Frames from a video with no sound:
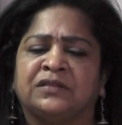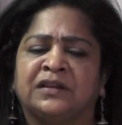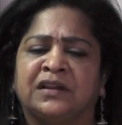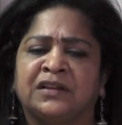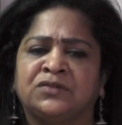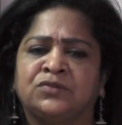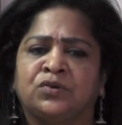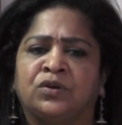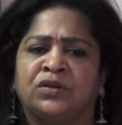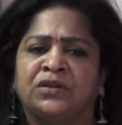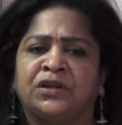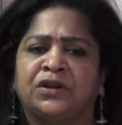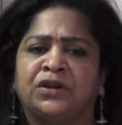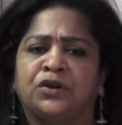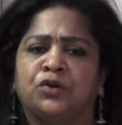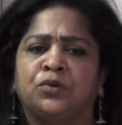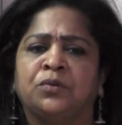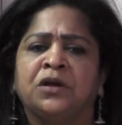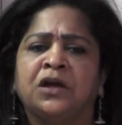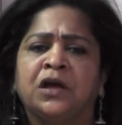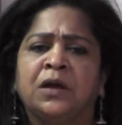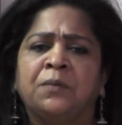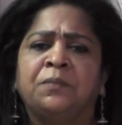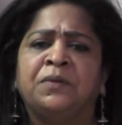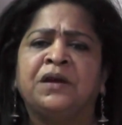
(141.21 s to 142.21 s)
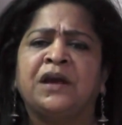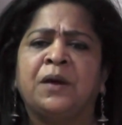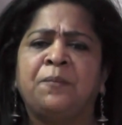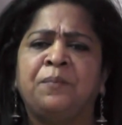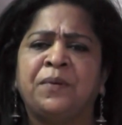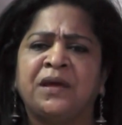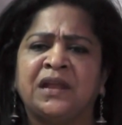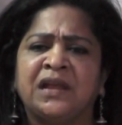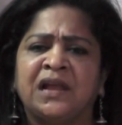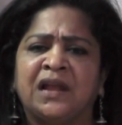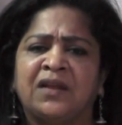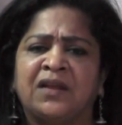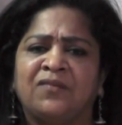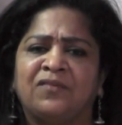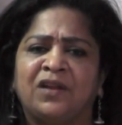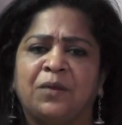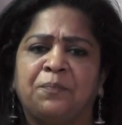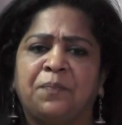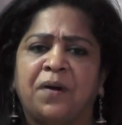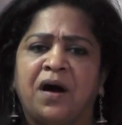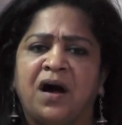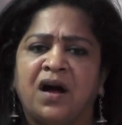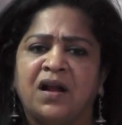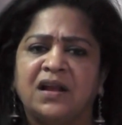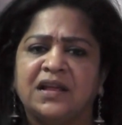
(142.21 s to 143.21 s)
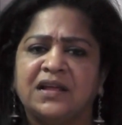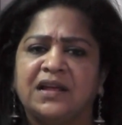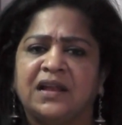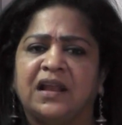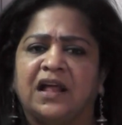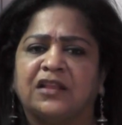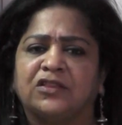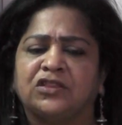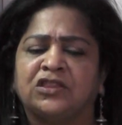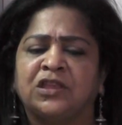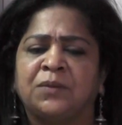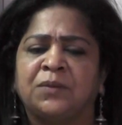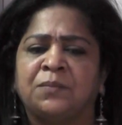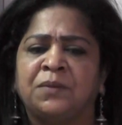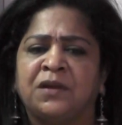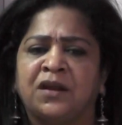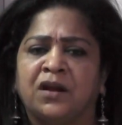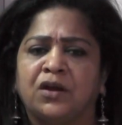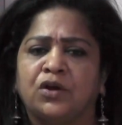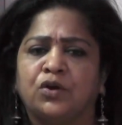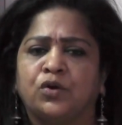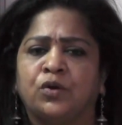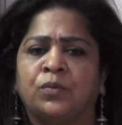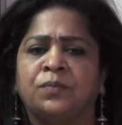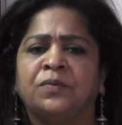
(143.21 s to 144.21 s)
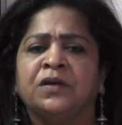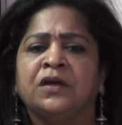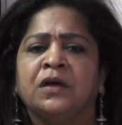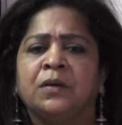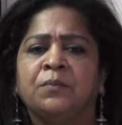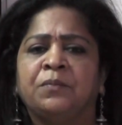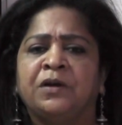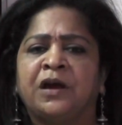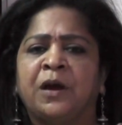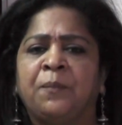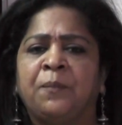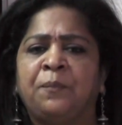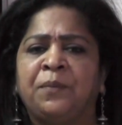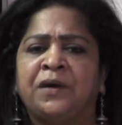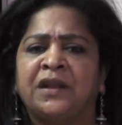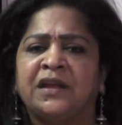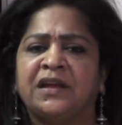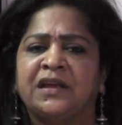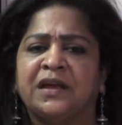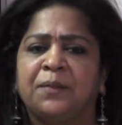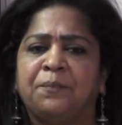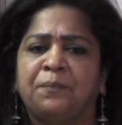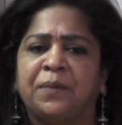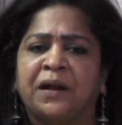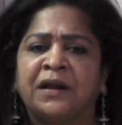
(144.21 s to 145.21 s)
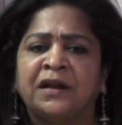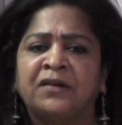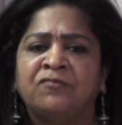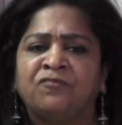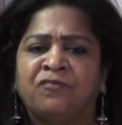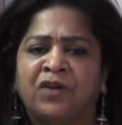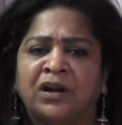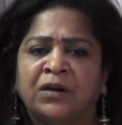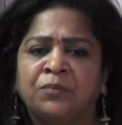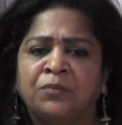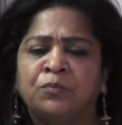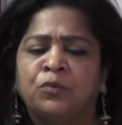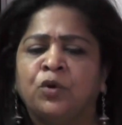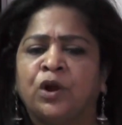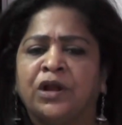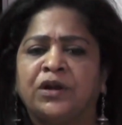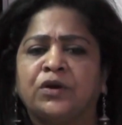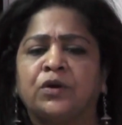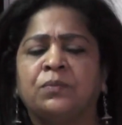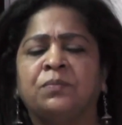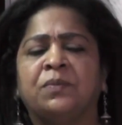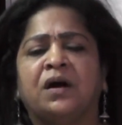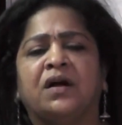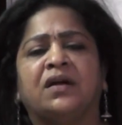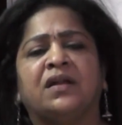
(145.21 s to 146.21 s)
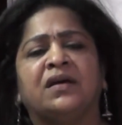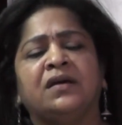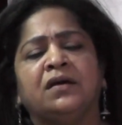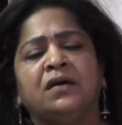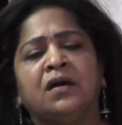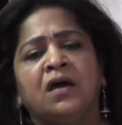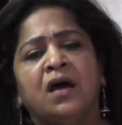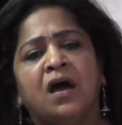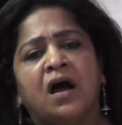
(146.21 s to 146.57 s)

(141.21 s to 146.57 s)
தலித் குழந்தைகளும் மிகப்பெரிய அளவில் பாலியல் அத்துமீறலுக்கும் மிகப்பெரிய பெண் வன்முறைக்கும் ஆன